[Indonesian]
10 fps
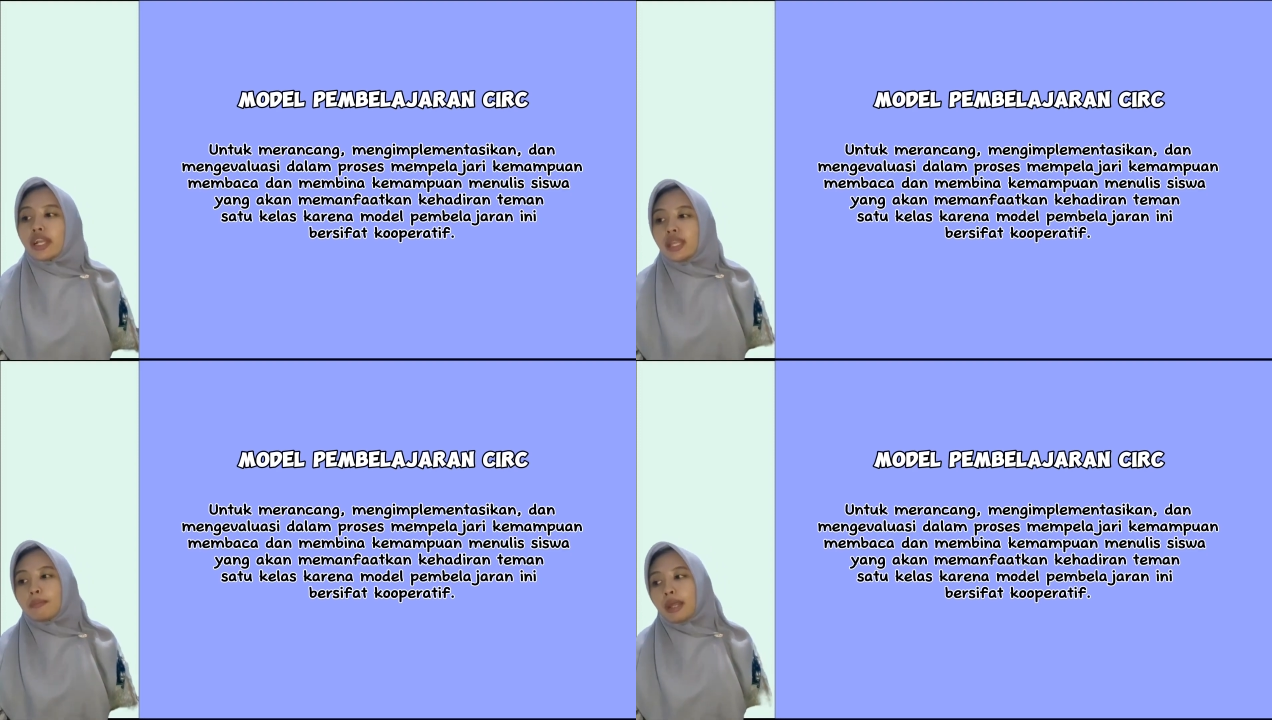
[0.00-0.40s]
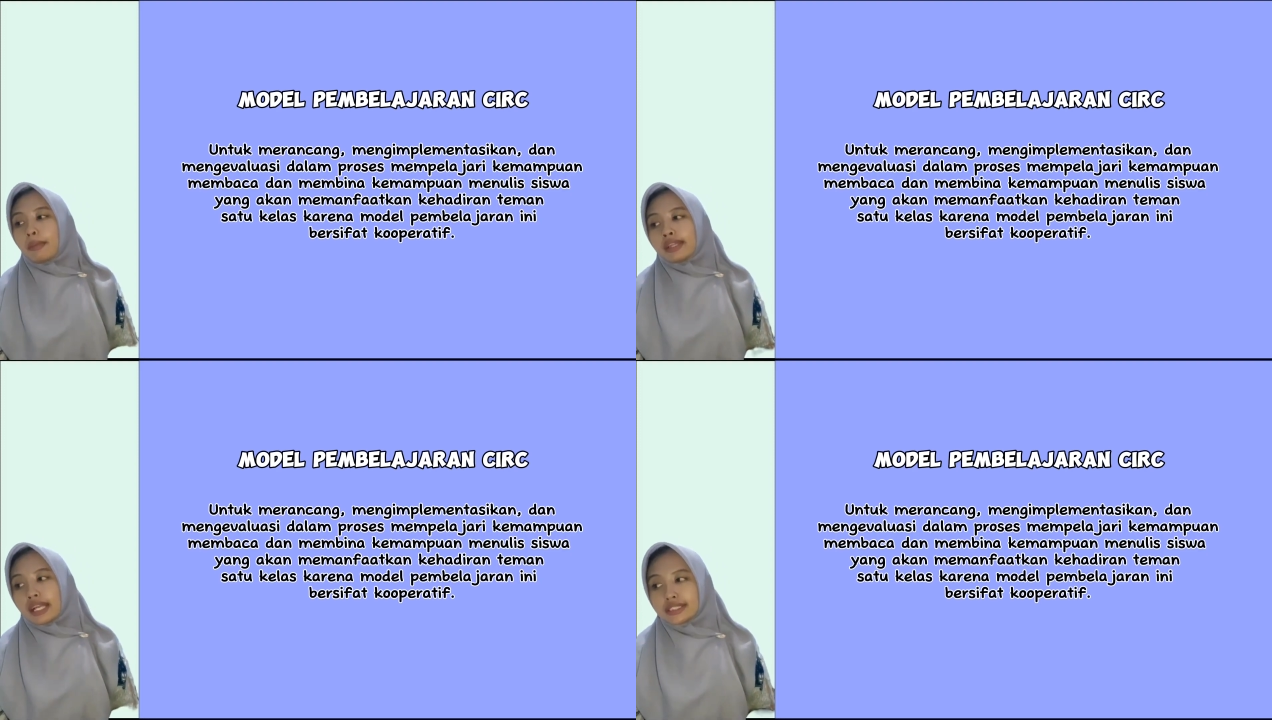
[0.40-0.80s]

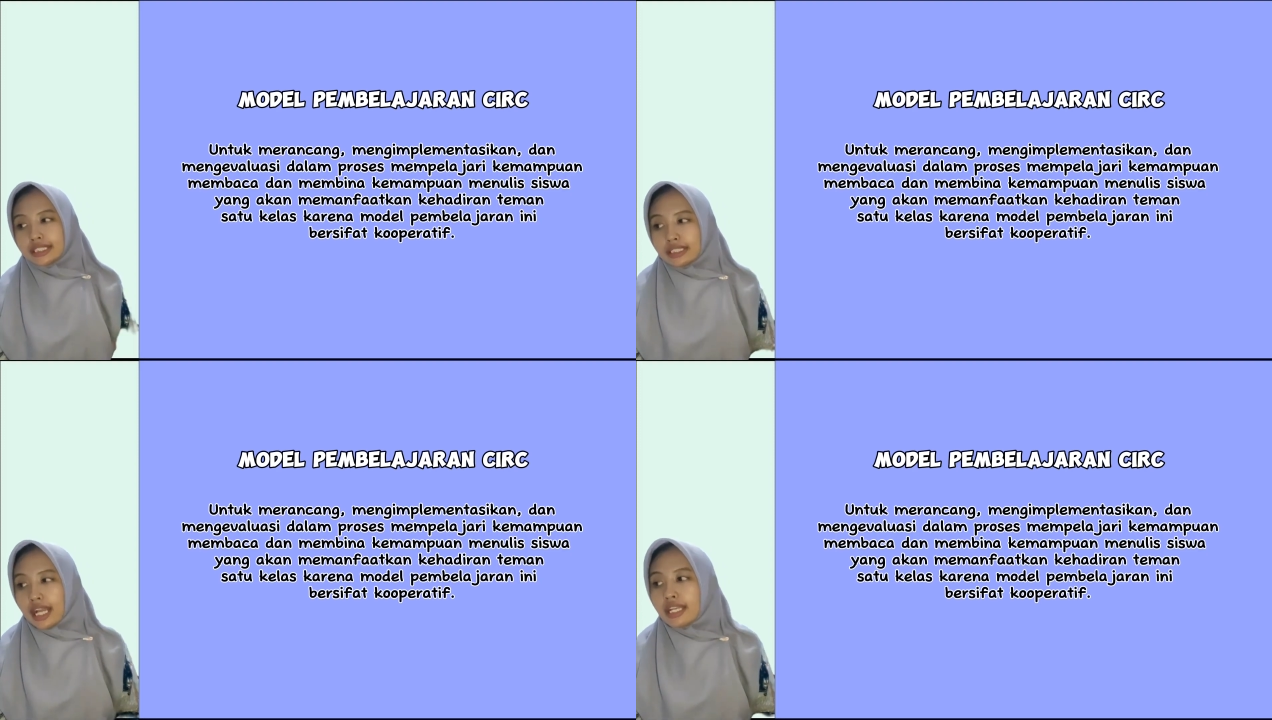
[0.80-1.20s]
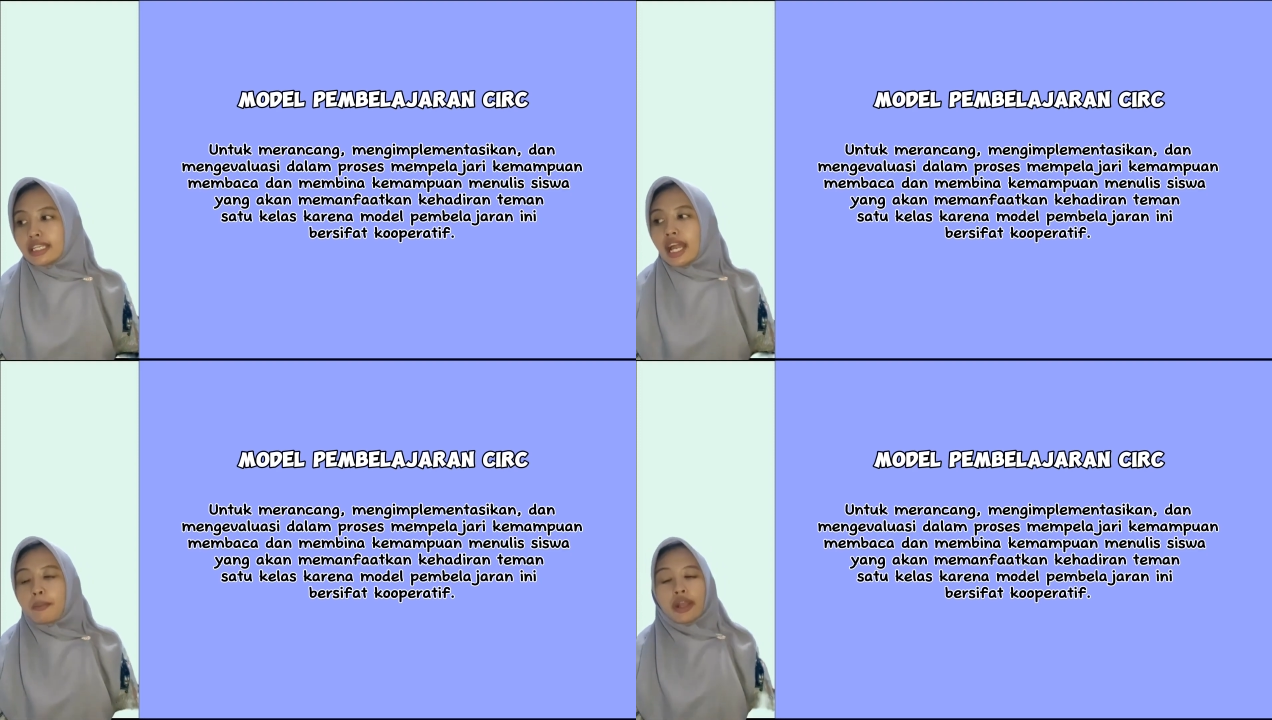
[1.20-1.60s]

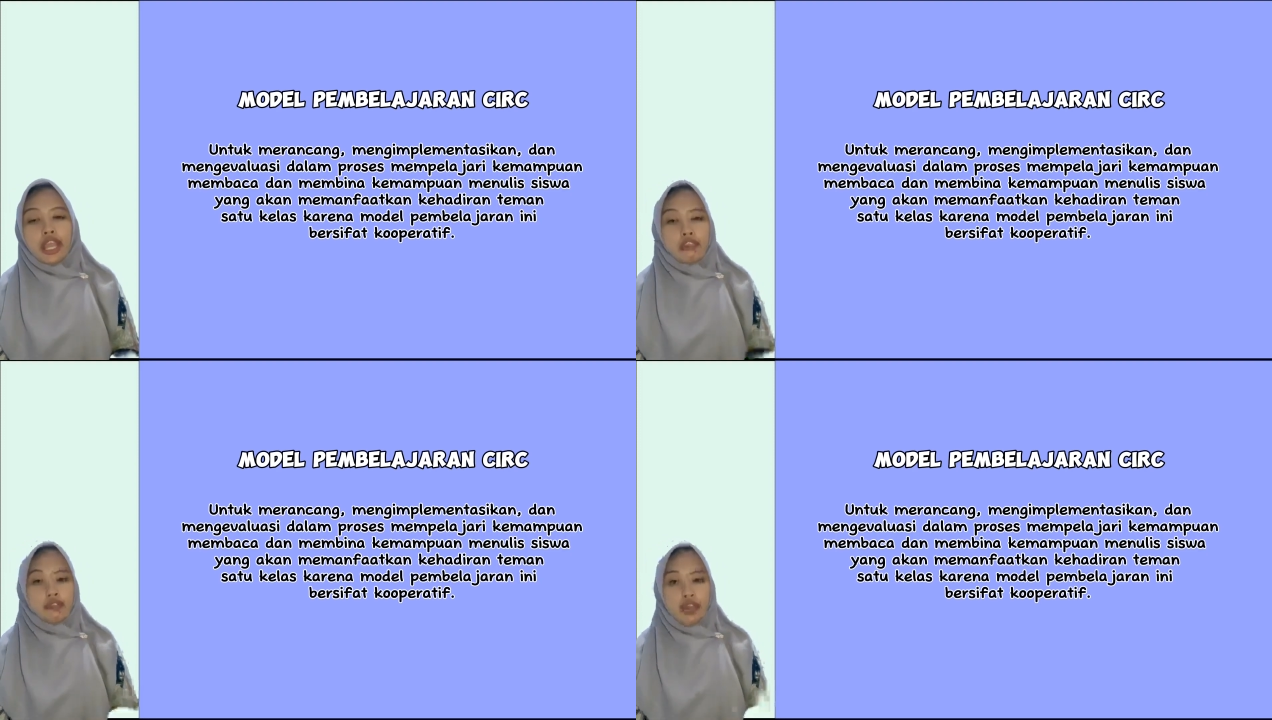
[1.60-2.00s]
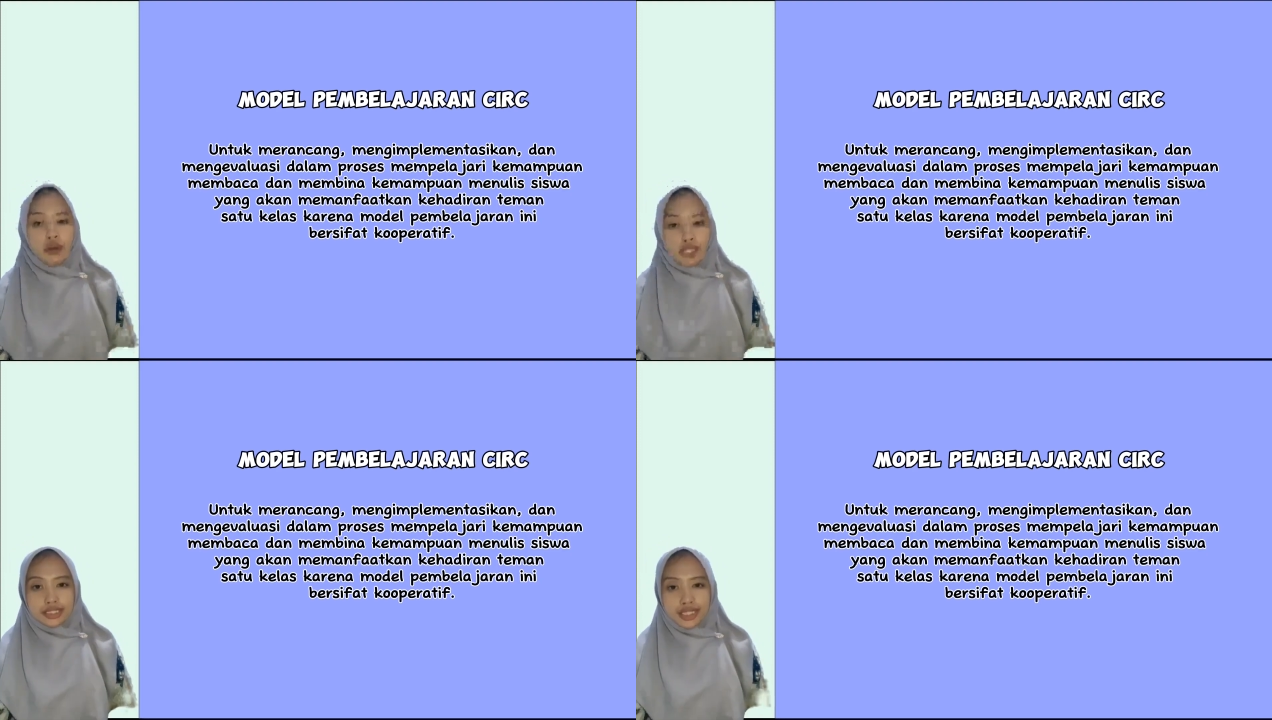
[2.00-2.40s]
mengimplementasikan, dan
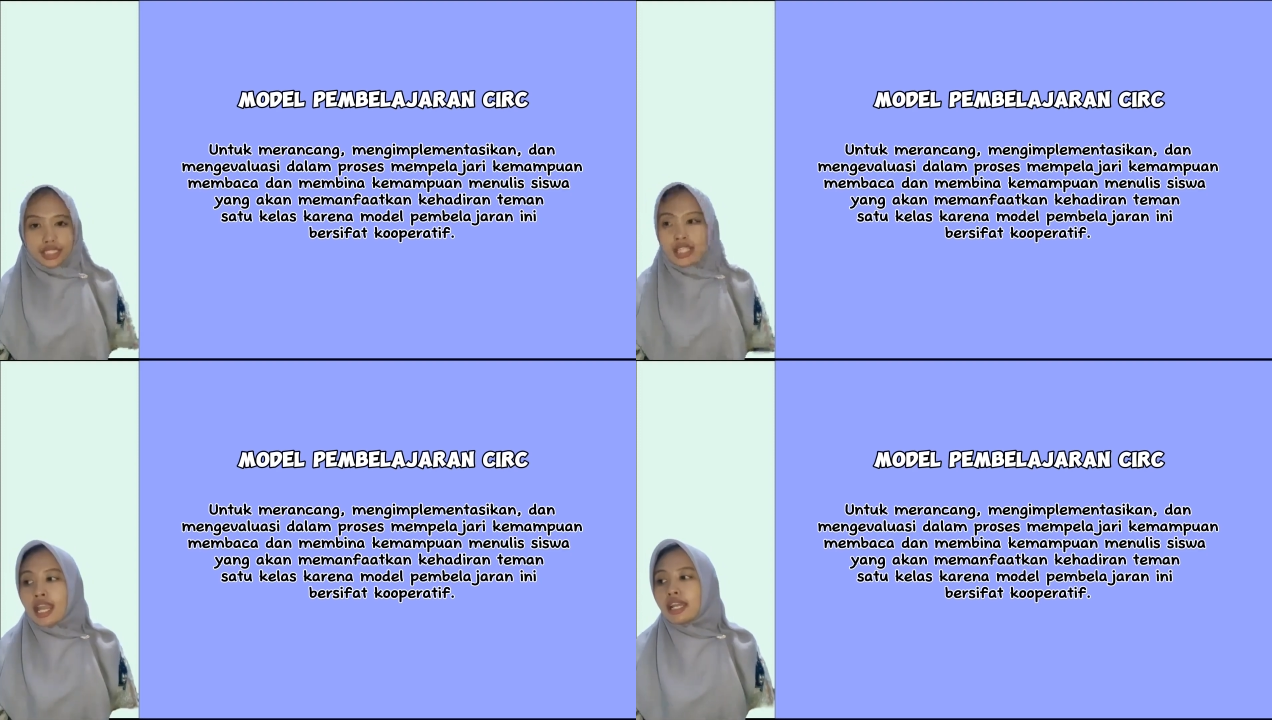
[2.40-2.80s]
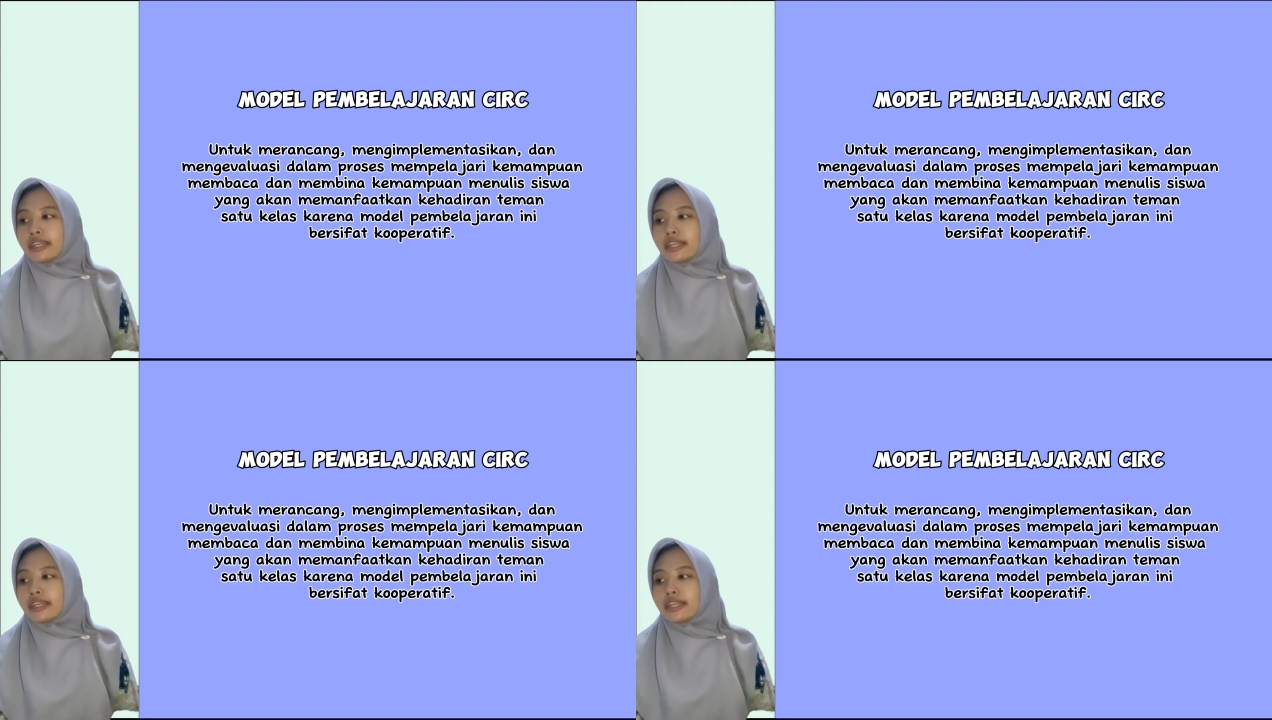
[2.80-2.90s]
mengevaluasi